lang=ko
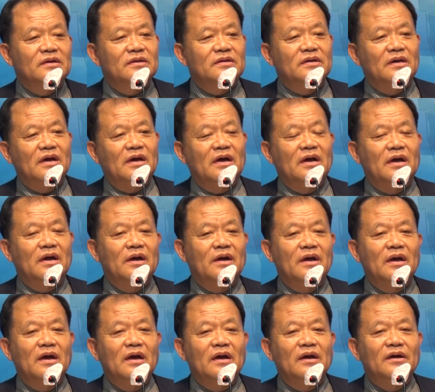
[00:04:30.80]
자,
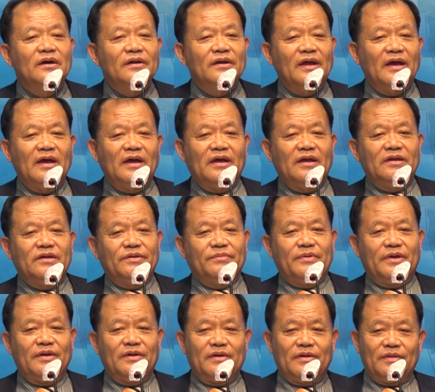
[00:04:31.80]
은혜의
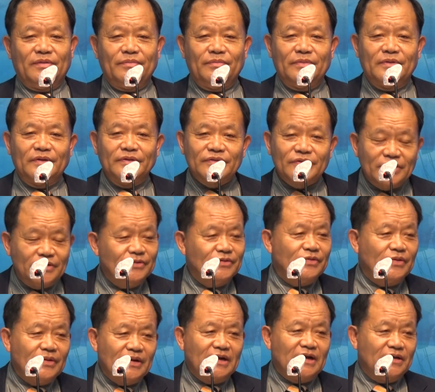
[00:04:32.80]
집에는 어떤
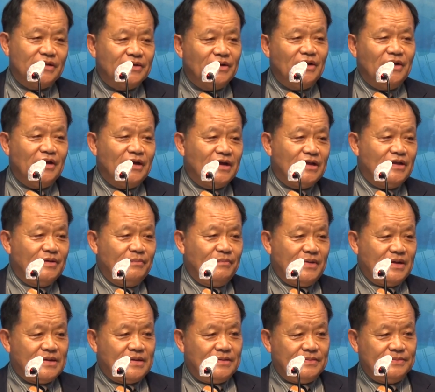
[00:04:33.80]
소리가 들려야
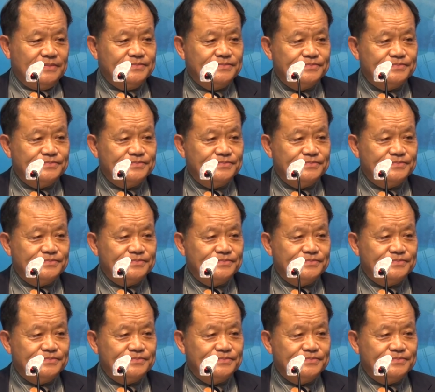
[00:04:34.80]
됩니까?